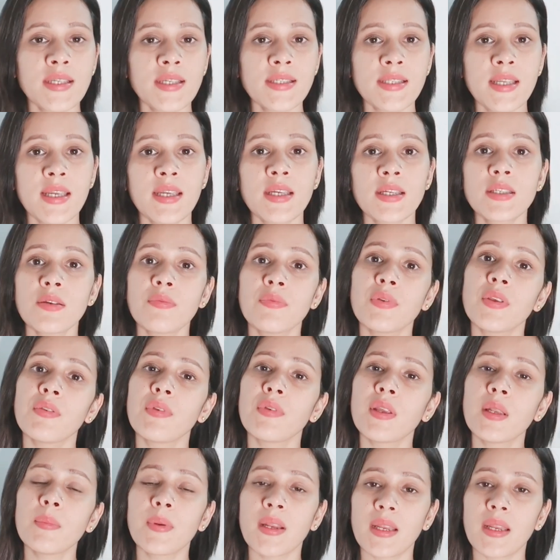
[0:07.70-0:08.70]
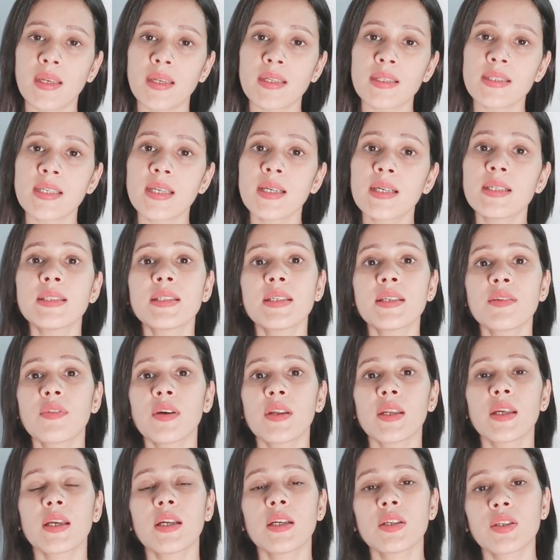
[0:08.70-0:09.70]
सो गैस देखिए जब फीमेल प्रेगनेंसी
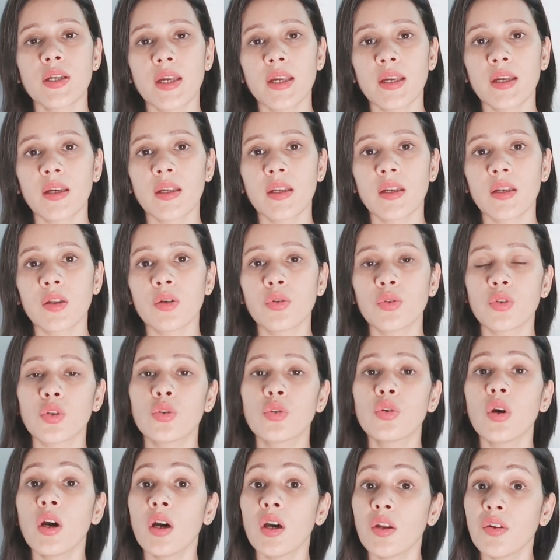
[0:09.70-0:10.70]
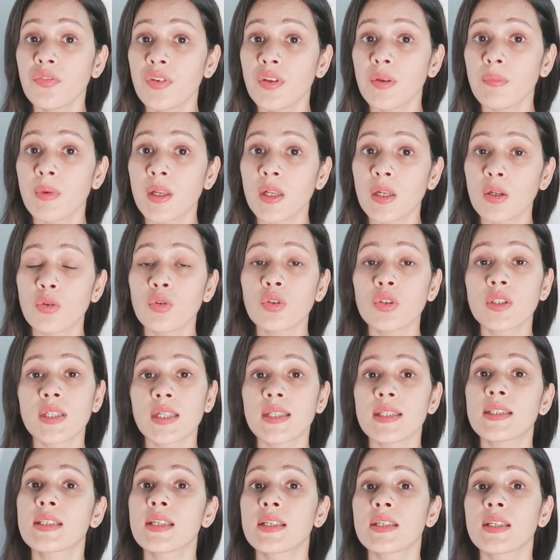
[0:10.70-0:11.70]
कंसीव करने का ट्राई कर रही होती है तो हर फीमेल को
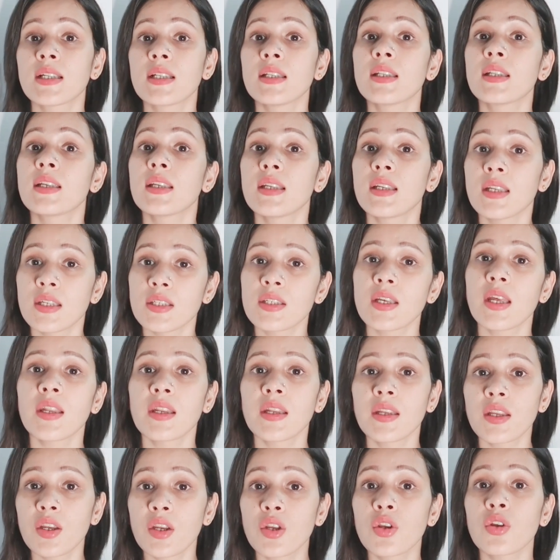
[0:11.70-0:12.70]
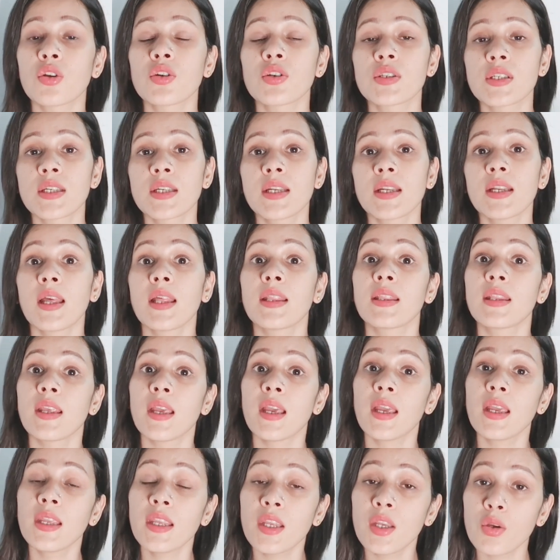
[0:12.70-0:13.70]
जल्द से जल्द ये जानने की क्यूरियोसिटी
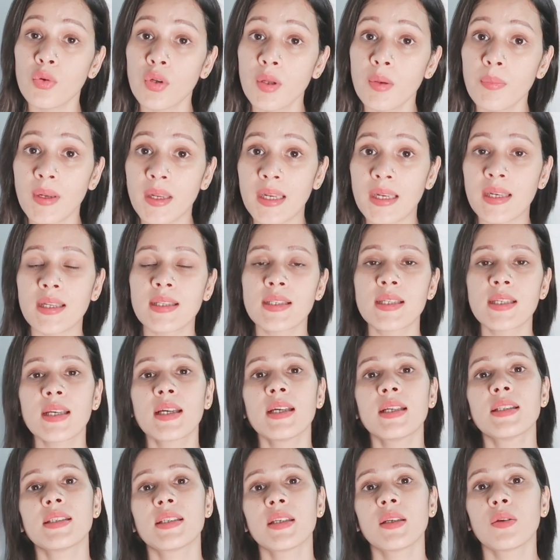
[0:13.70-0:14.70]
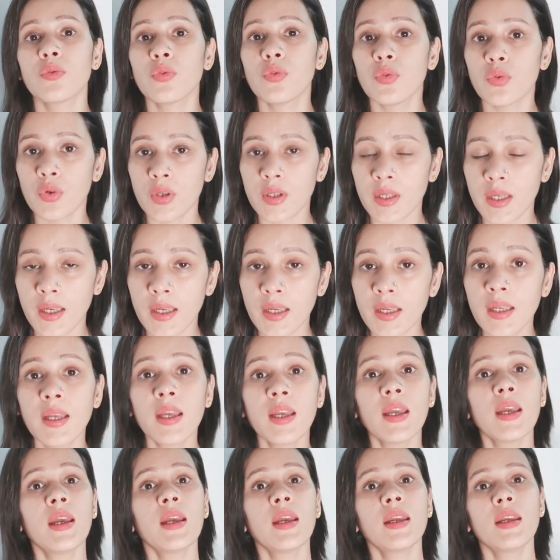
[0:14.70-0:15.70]
रहती है कि उन्हें प्रेगनेंसी कंसीव हुई
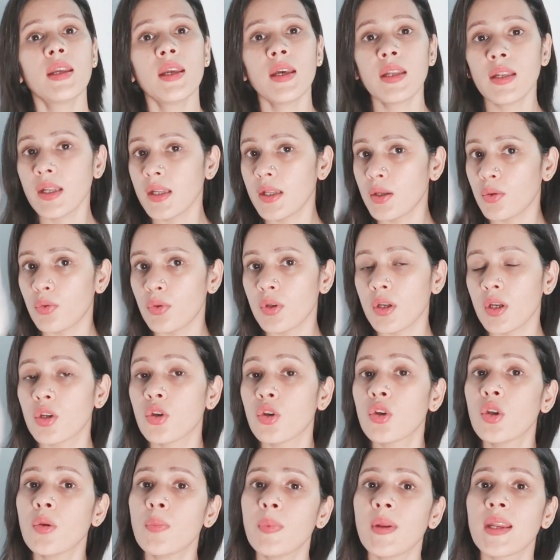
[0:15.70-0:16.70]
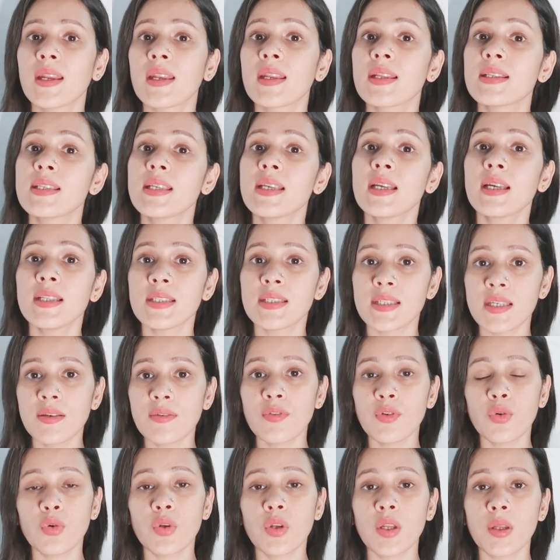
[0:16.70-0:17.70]
है या नहीं हुई है क्योंकि प्रेगनेंसी
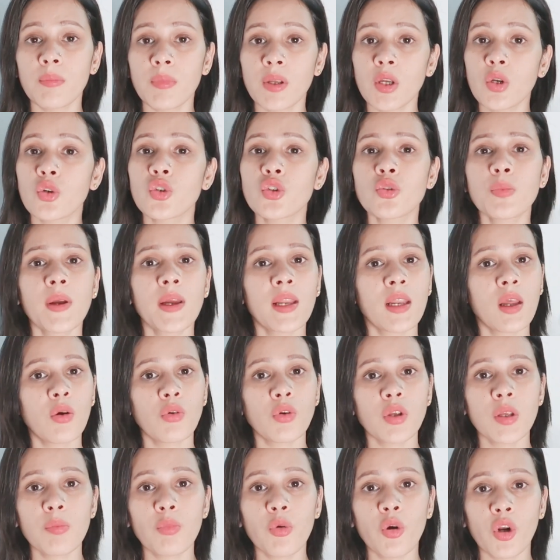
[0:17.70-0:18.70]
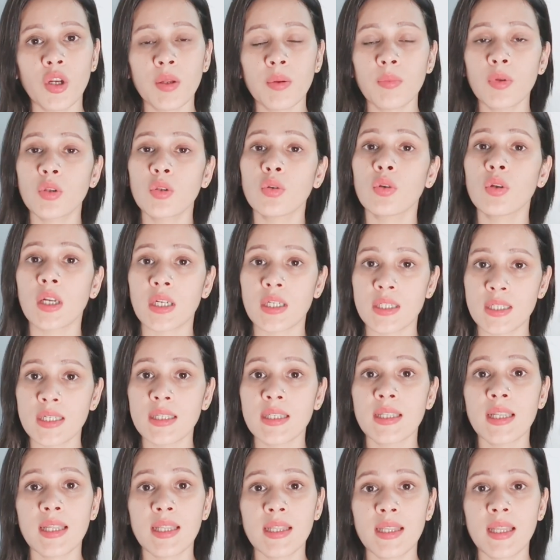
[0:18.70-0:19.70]
कंसीव होने में कुछ महिलाओं की बॉडी में तो
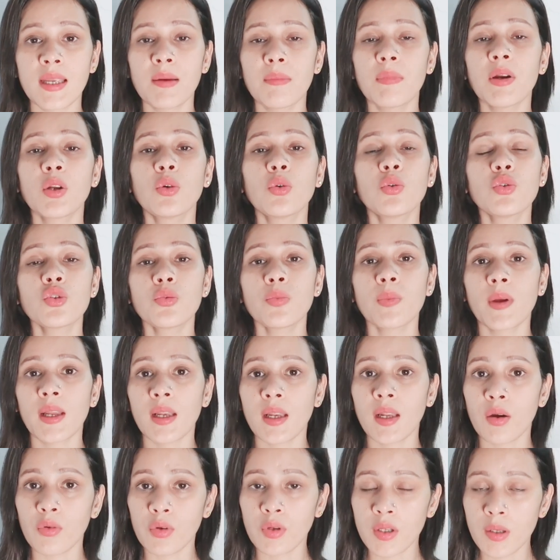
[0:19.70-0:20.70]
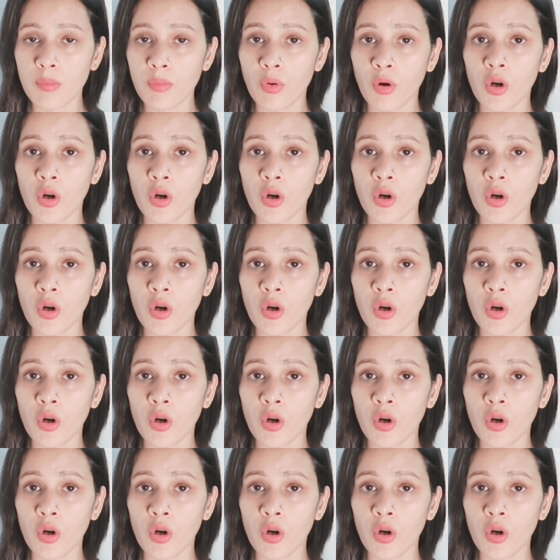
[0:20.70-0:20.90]
लक्षण दिखते हैं बट कुछ महिलाओं